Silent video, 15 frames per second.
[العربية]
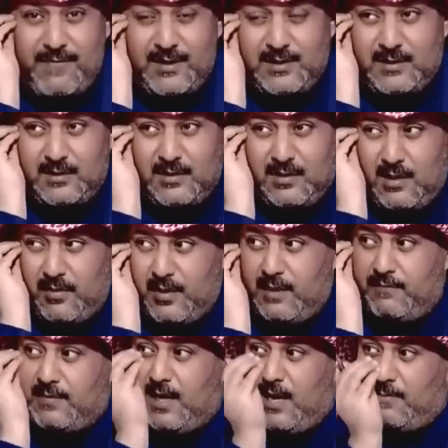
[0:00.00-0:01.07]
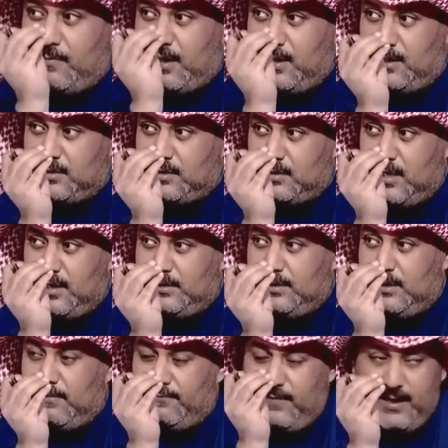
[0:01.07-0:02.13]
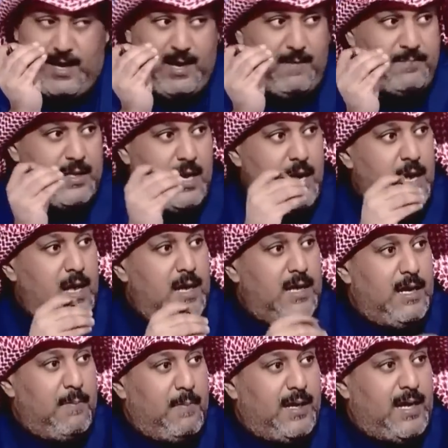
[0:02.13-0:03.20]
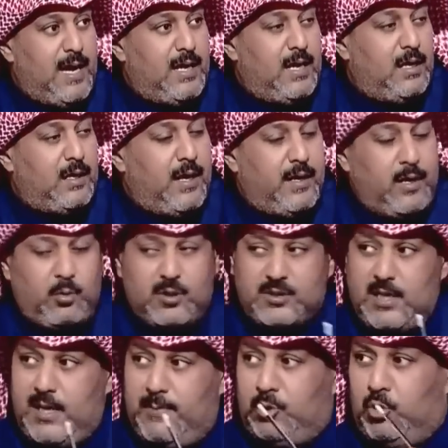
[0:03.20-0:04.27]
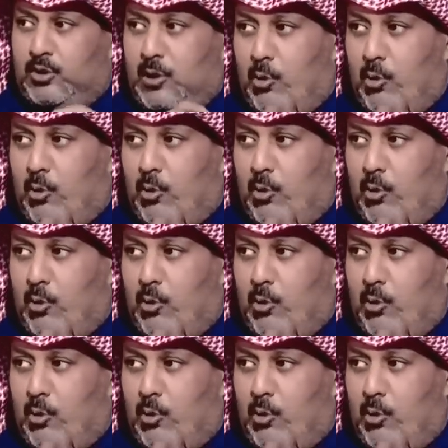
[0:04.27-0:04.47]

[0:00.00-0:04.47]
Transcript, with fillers: لفت نظري في كلام رئيس نادي الفيحة لما قال القرار وصلنا بدون